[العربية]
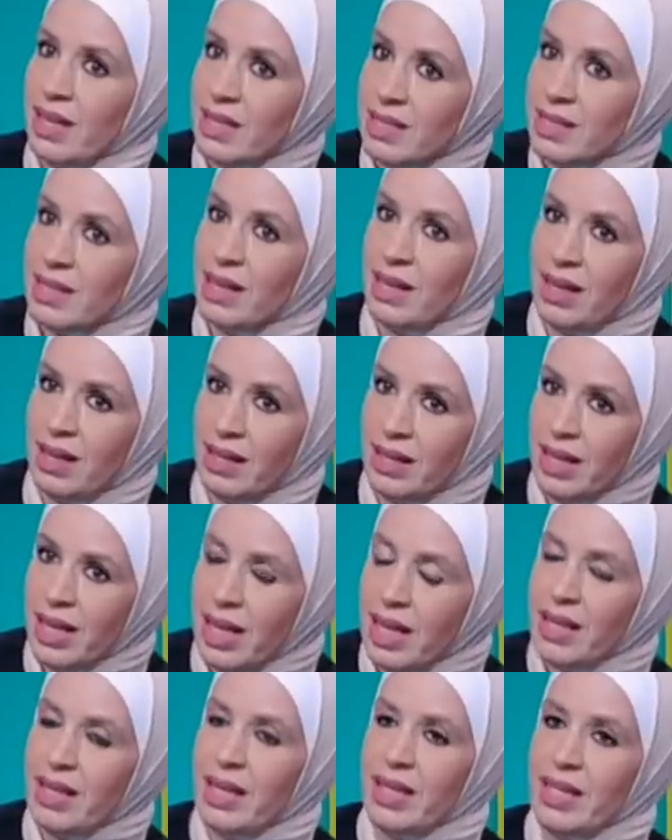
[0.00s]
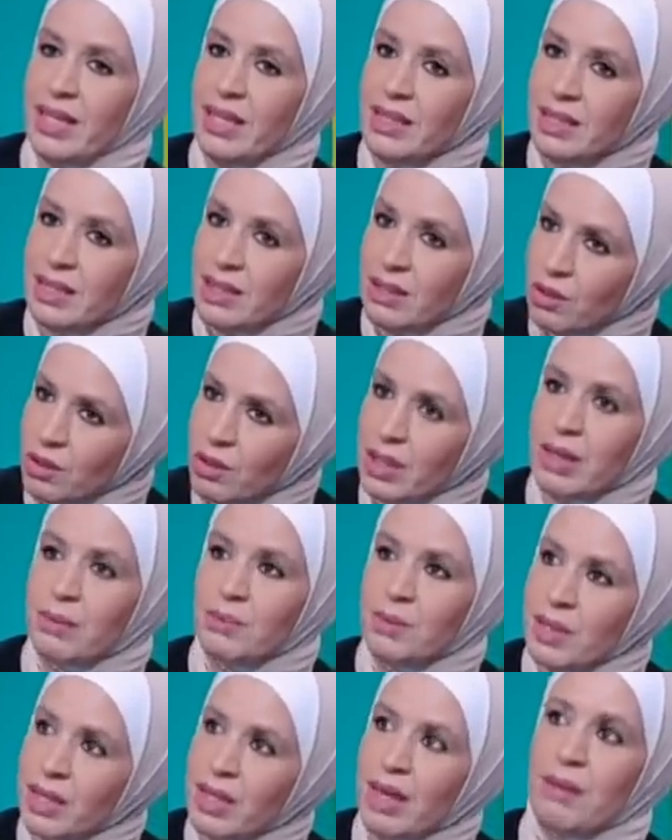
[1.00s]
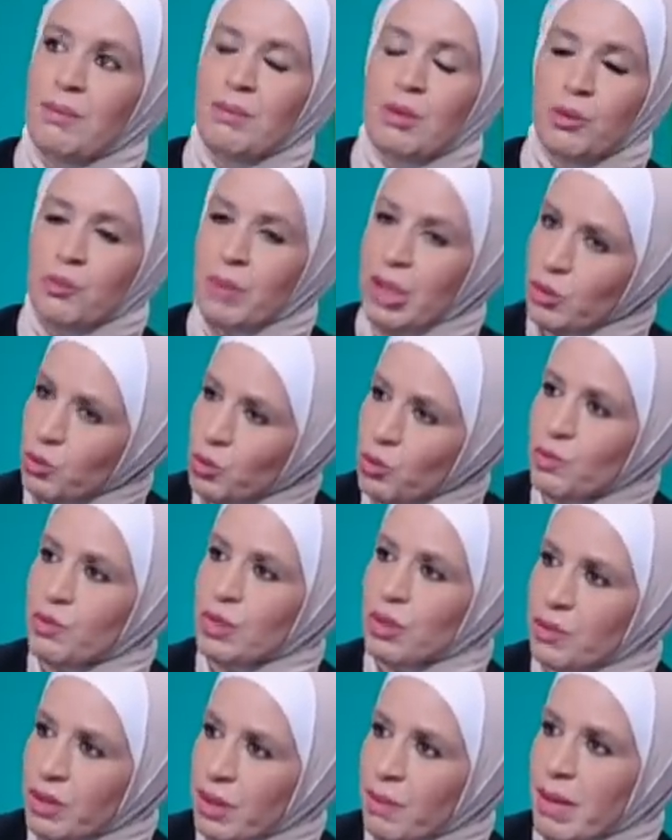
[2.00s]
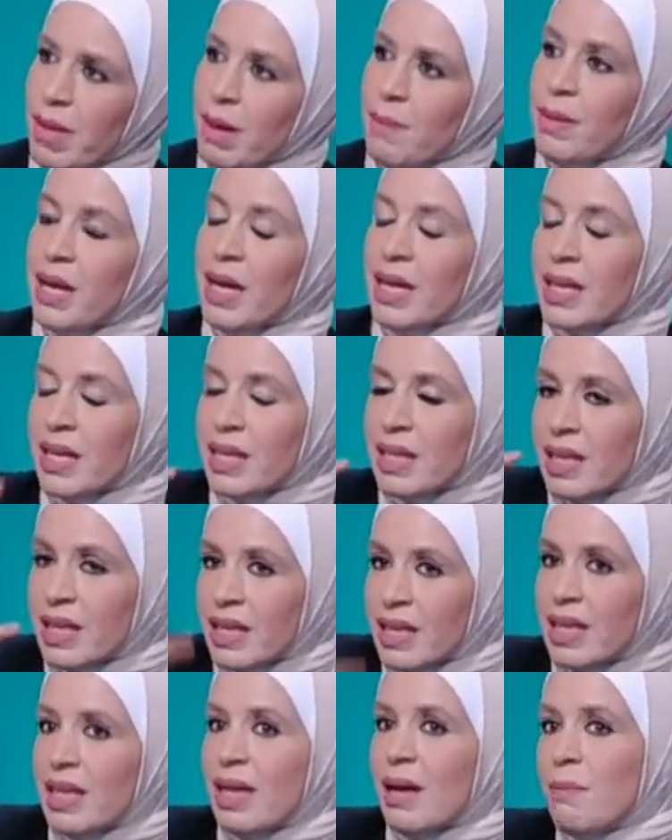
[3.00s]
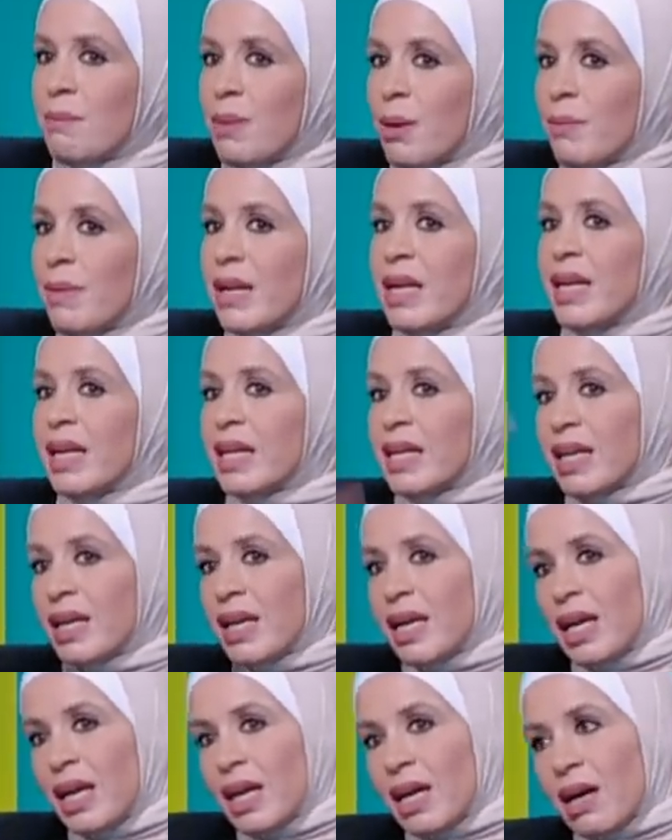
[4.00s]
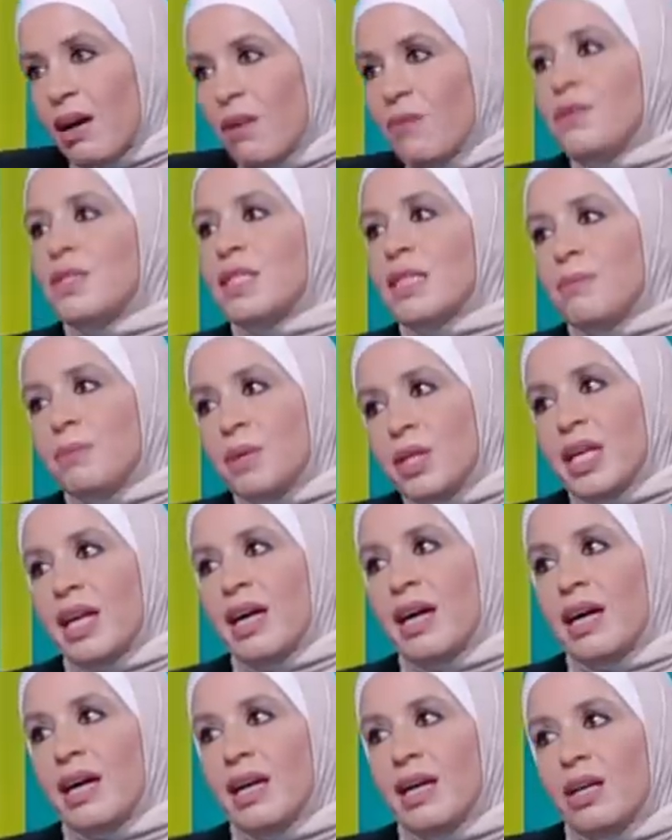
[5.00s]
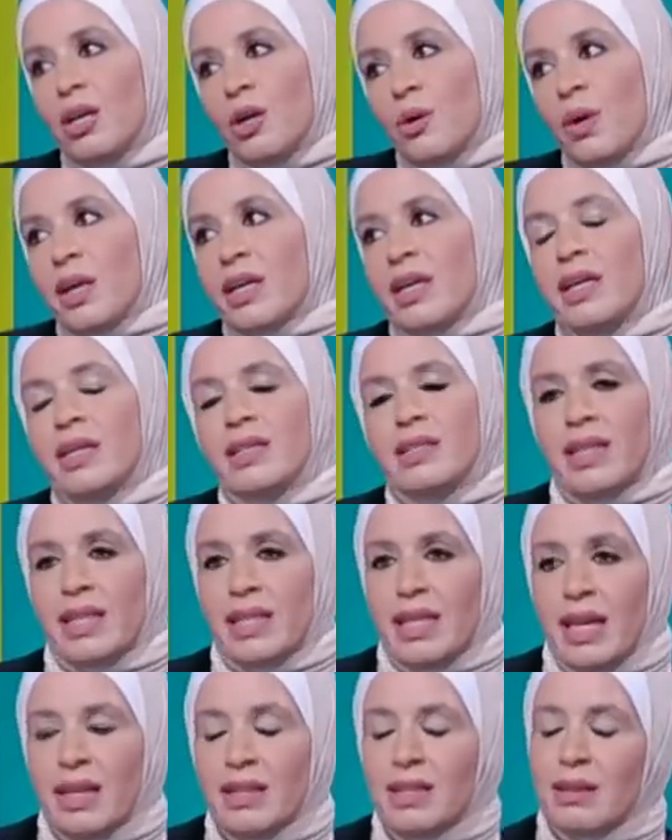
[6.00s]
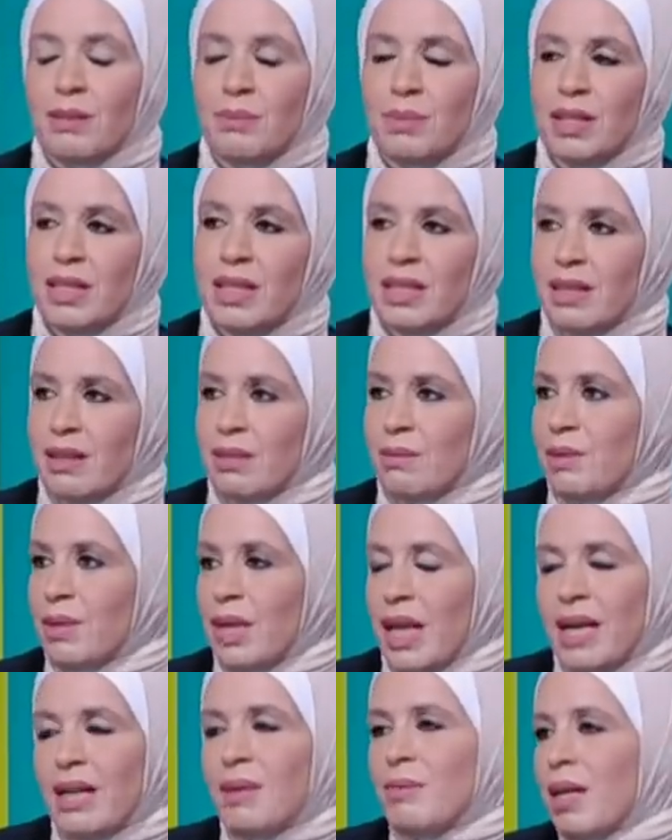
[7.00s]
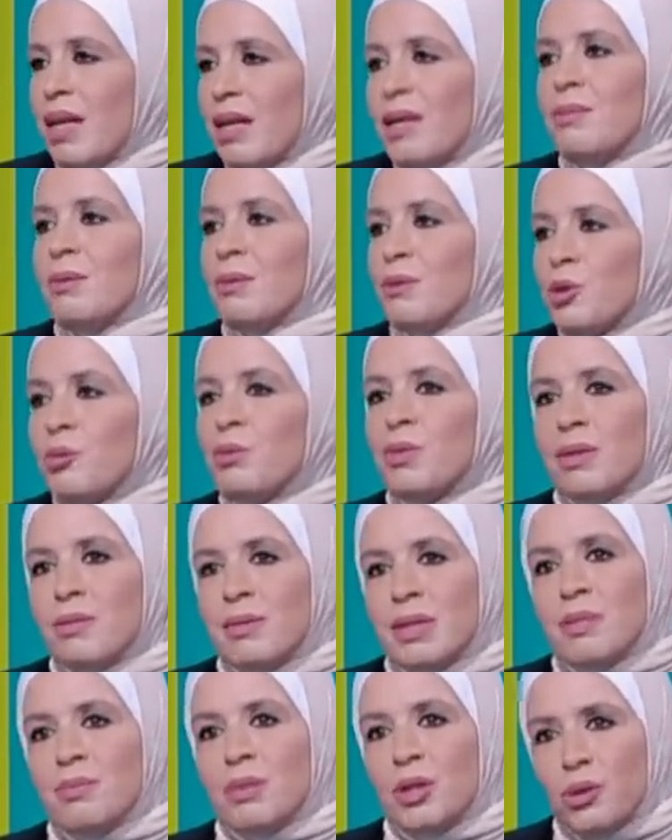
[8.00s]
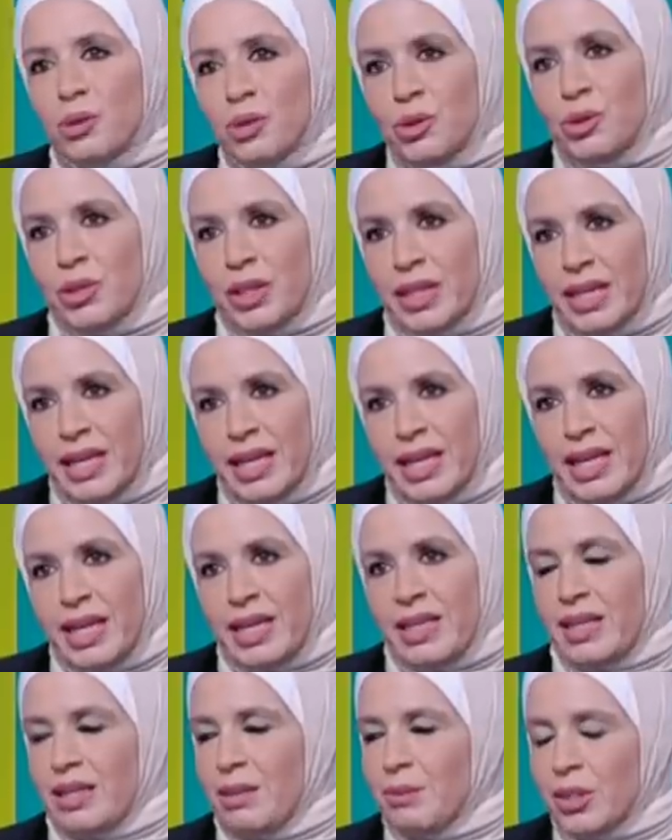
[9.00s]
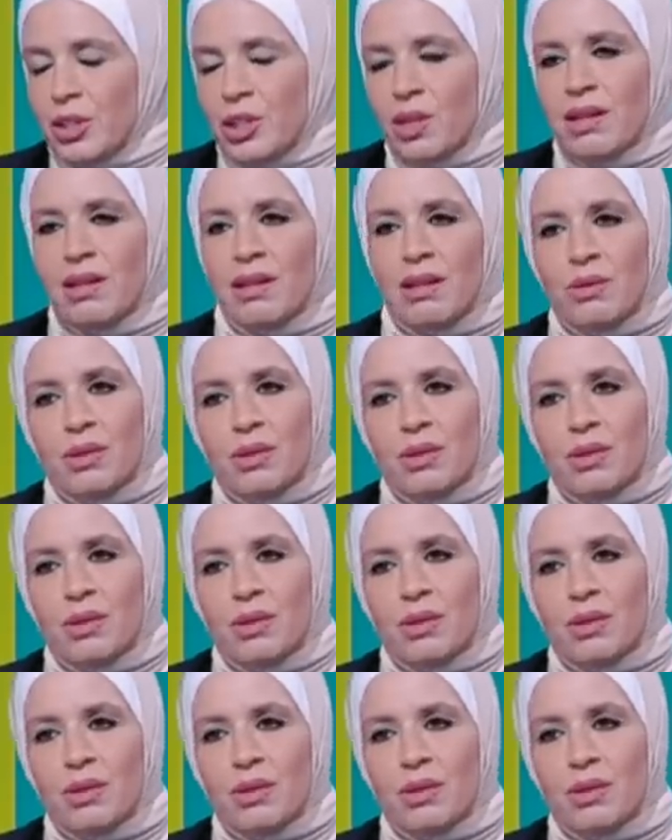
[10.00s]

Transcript: أسرع يعني أنت أوكي بتتعبي ومعروفة وتمام لكن الإعلام بيعمل لك قفزه منيحه واكيد يعني حتى بالعالم العربي مش بس بالاردن مم. يعني ما شاء الله